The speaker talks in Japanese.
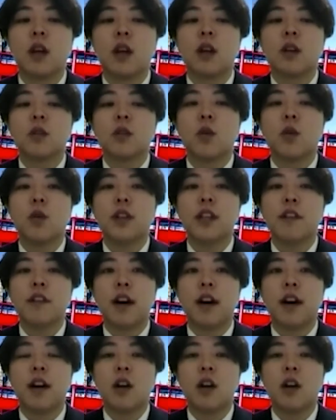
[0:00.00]
ここでは、
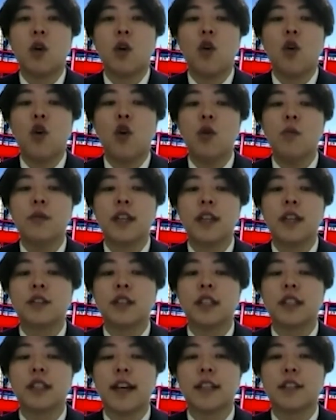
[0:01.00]
ホームレスに
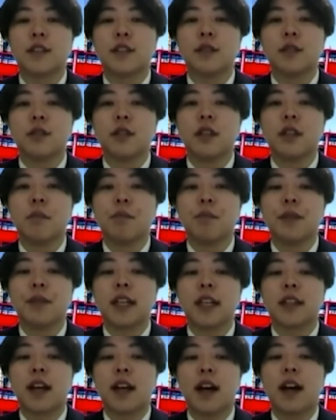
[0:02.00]
対する見
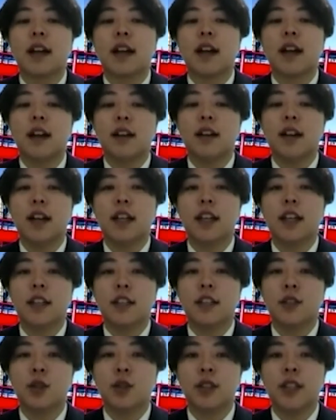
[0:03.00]
方、考え方に
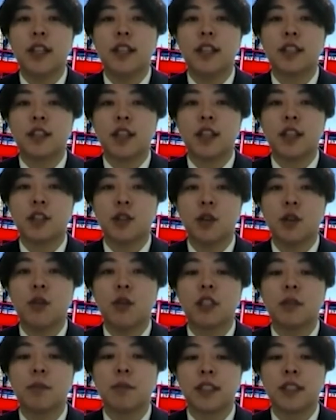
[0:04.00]
ついてディスカッションをし
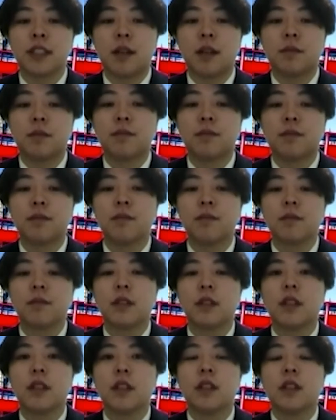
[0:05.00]
ました。
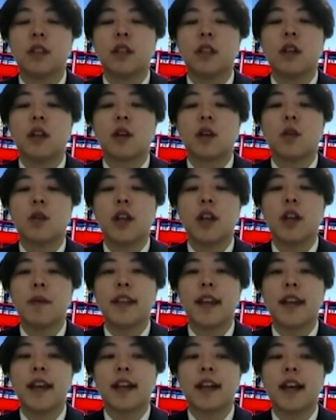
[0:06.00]
これま
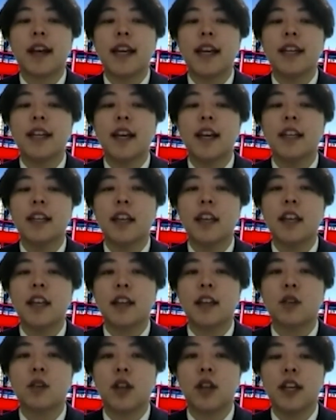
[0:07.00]
で海外経験
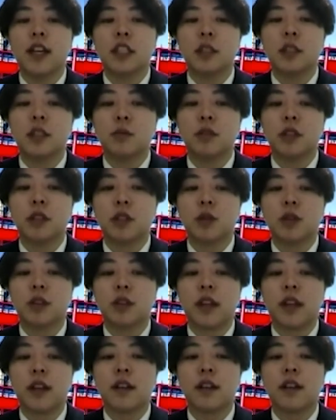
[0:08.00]
のない自分にとっ
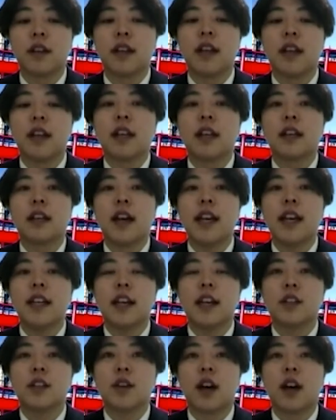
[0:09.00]
て、海外
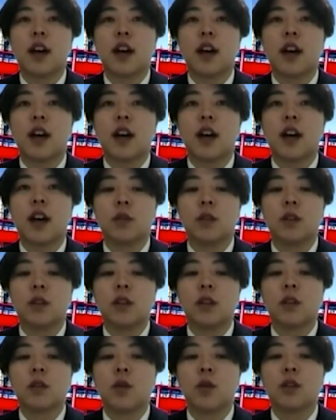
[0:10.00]
の方々との
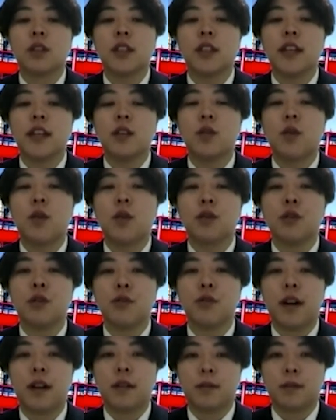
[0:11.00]
国際交流
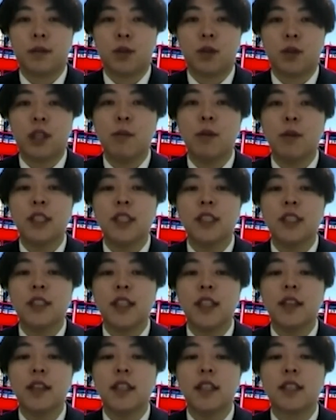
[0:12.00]
はとても新
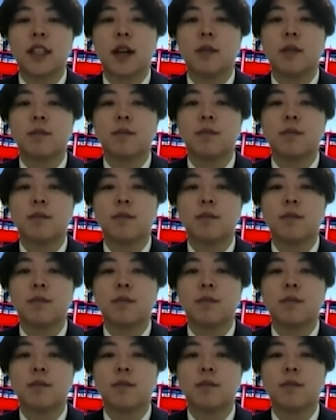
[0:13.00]
鮮でした。